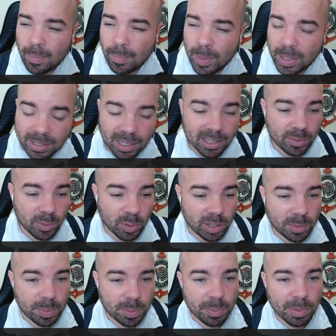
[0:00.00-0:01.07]
Mensagem de
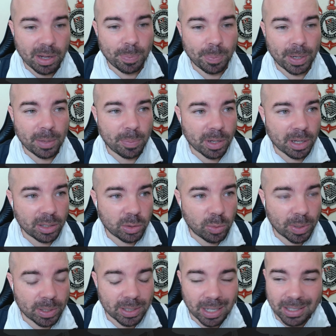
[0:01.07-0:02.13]
vocês primeiro, para depois a gente
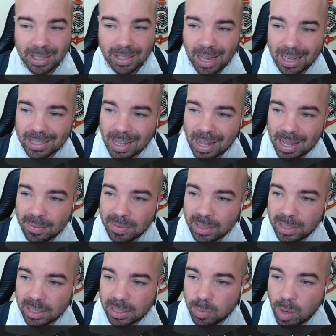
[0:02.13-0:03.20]
começar as, as
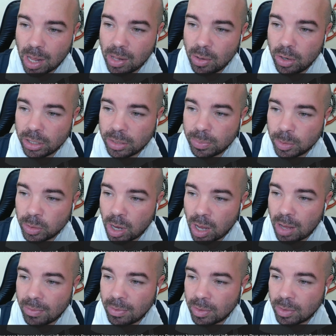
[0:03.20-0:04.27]
livezinhas. Boa noite, meu
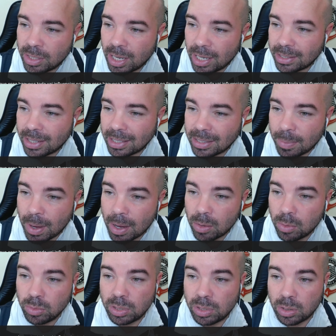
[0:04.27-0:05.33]
jovem. Você acha que essa
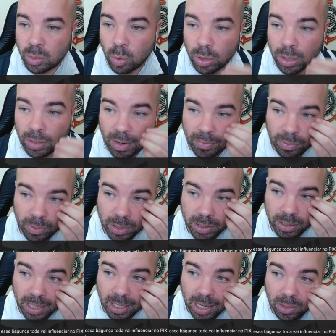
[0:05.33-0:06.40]
bagunça toda vai
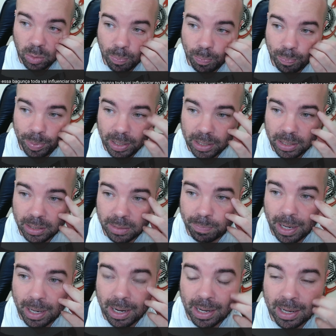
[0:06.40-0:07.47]
influenciar no Pix
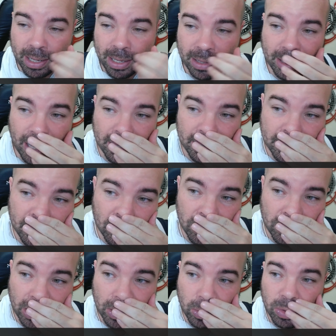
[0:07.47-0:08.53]
para quitação,
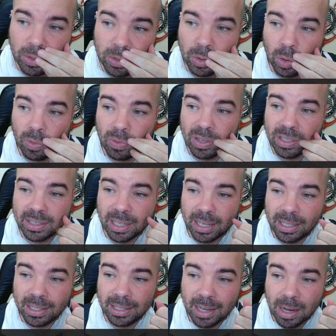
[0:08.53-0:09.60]
já que o CEO vai
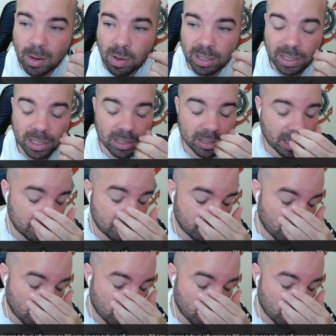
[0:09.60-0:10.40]
sair e a quadrilha está de